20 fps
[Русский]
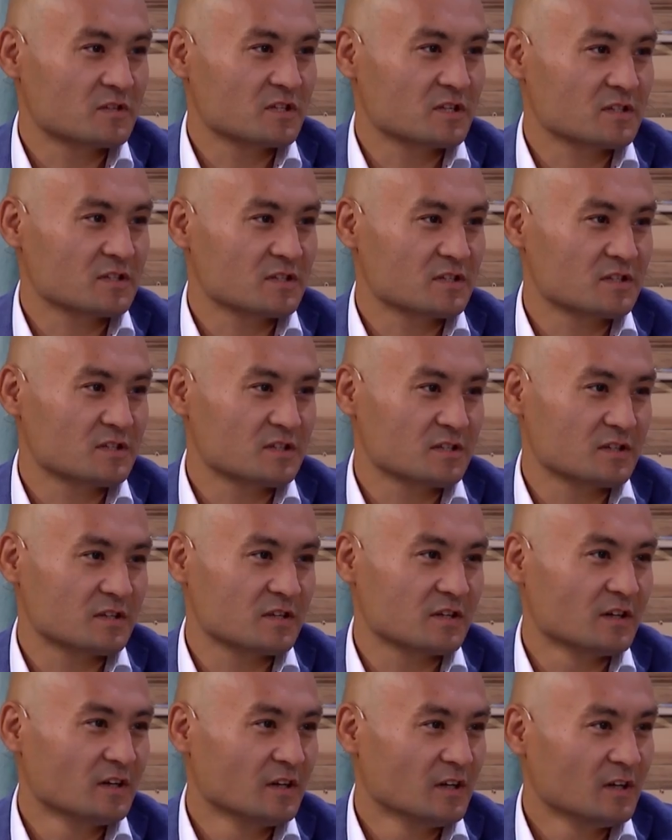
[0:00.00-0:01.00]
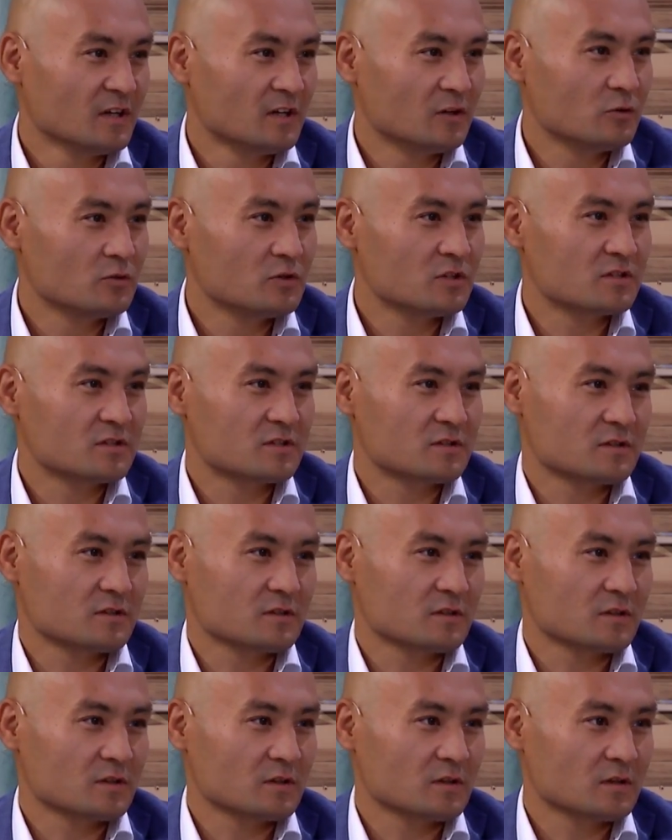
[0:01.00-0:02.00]
в частности, люди с
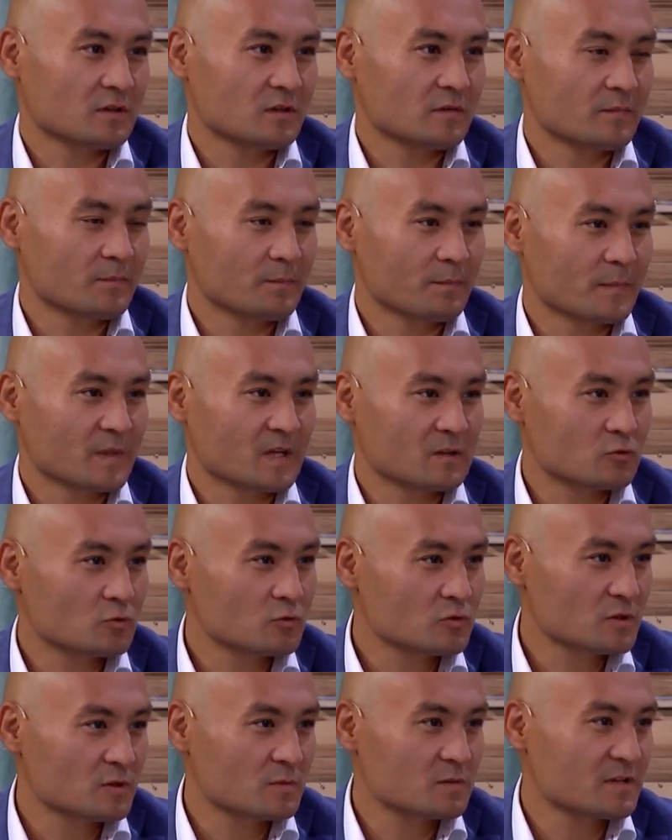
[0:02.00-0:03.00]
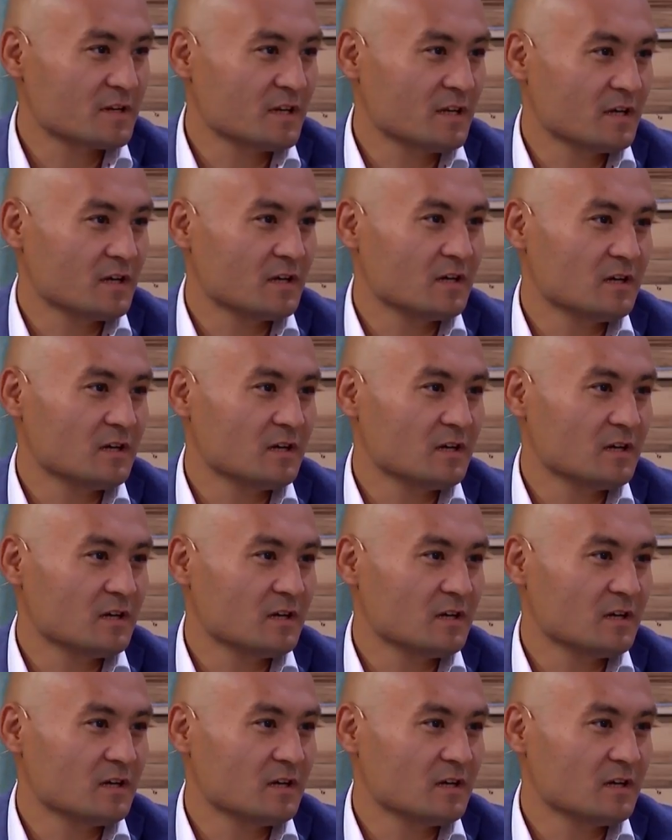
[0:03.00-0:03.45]
э, отсутствием зрения